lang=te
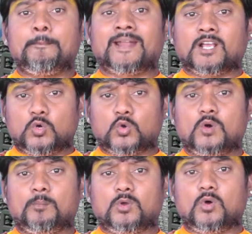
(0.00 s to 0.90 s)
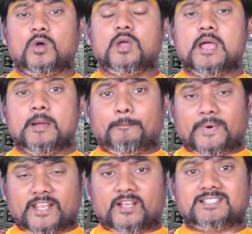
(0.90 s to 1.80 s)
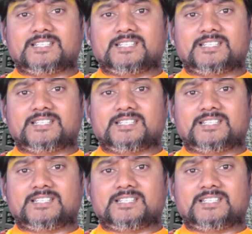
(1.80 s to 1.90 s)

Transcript: మన గృహంలో మన యొక్క